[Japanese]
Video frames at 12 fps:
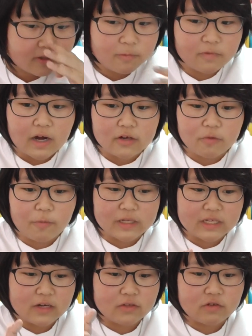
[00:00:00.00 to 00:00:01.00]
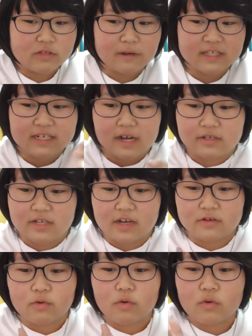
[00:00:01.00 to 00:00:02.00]
ぐワールドバザールの一番近くに
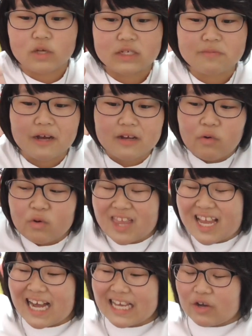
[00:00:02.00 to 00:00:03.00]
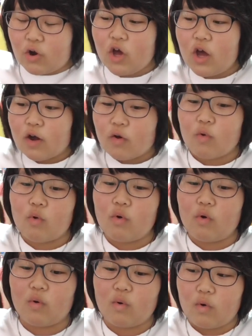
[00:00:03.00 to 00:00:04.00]
ある、こう、一番こう、でかいよ、
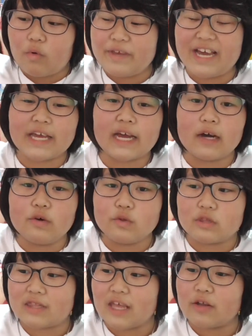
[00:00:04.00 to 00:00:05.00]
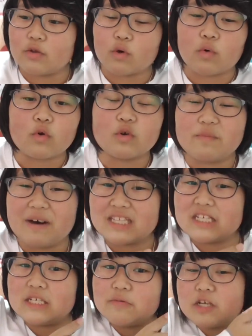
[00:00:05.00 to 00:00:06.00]
こう、お土産が売っているところにま
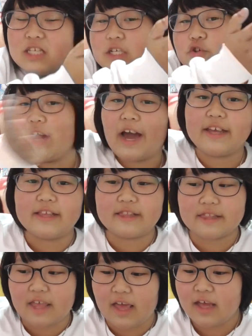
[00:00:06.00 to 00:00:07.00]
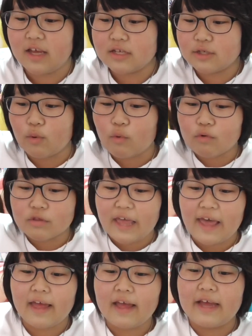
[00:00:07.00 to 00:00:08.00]
ず一番最初に入って、そこ
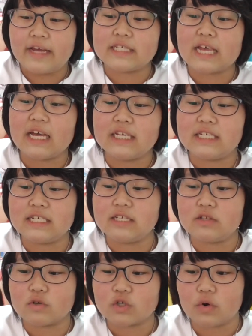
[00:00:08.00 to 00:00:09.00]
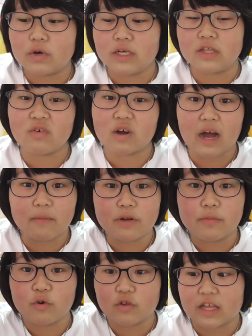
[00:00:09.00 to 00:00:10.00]
で、え、最新の商品の被
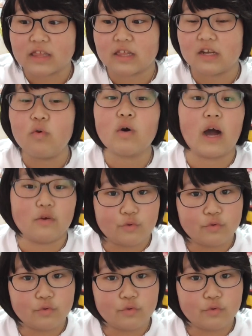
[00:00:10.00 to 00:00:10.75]
り物だったりを買